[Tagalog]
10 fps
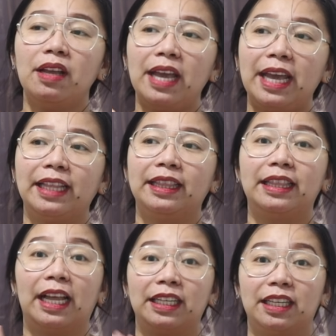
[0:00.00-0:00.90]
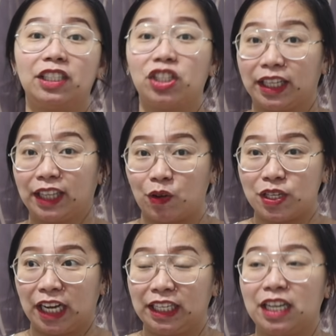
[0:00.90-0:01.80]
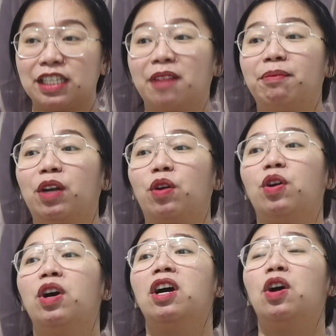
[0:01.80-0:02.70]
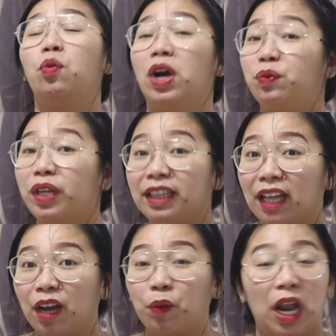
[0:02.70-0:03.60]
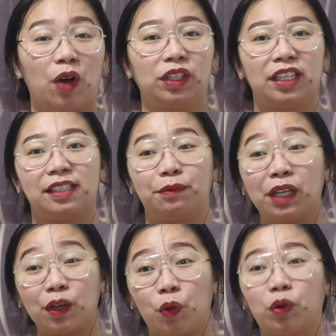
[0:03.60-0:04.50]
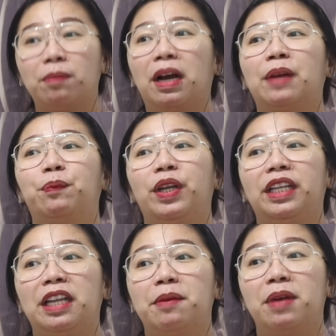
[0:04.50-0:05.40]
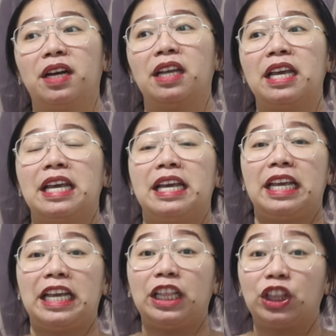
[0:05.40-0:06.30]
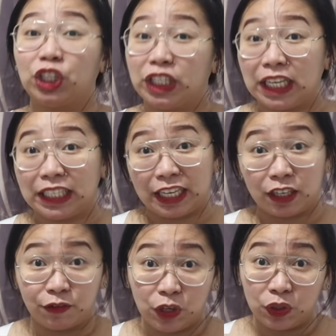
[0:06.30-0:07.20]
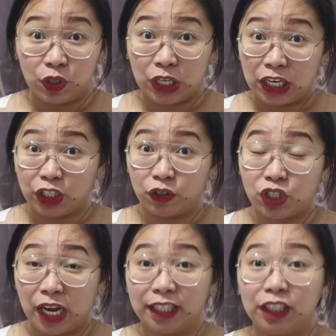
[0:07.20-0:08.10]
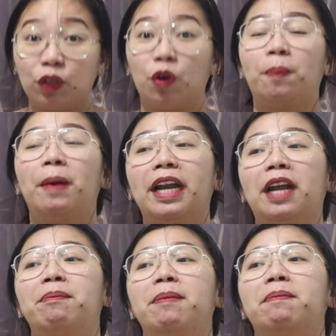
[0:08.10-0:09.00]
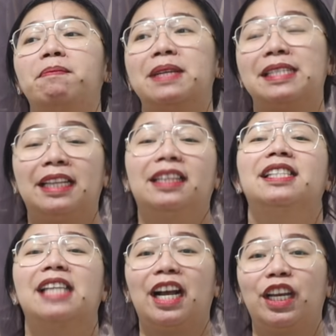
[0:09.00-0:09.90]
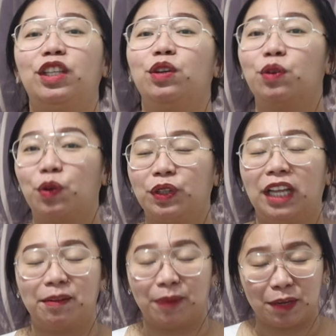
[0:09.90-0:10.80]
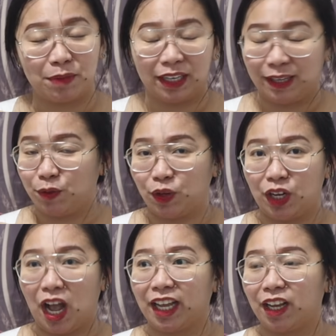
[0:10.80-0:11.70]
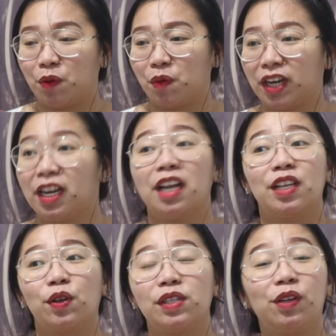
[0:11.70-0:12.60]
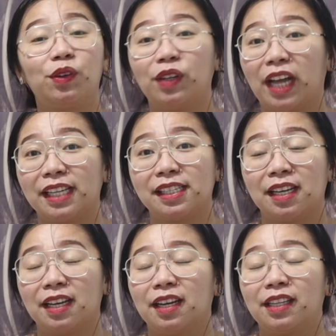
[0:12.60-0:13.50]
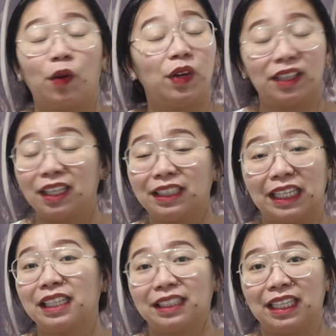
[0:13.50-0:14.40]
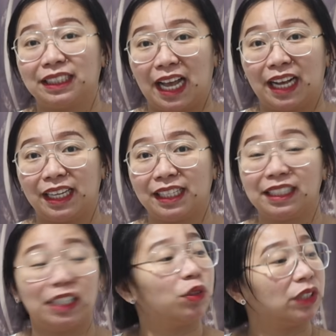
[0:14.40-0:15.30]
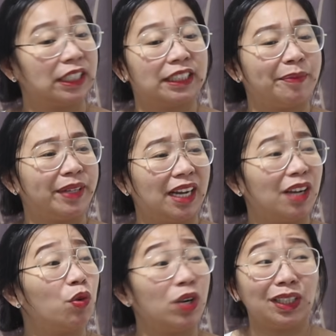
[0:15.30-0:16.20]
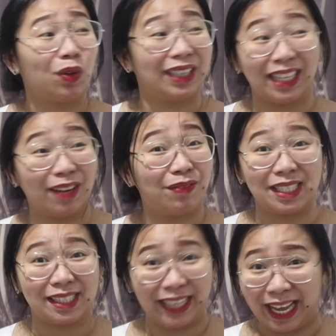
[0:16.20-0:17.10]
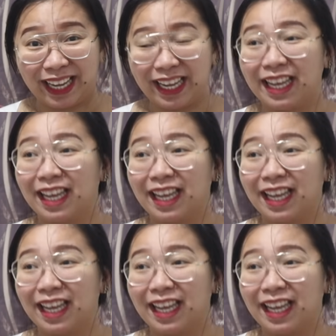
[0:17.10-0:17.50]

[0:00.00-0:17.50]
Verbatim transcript: And nag-chat ako sa kanila. Sabi ko, one week na, wala akong na-receive na code. Baka pwede namang internally, i-review niyo na lang yung channel ko para ma-send na sa akin yung code and para ma-redeem ko na aking award. So, siguro guys, nakulitan na talaga sila sa akin. Siguro sinasabi nila, ang kulit-kulit ni Loveless Day.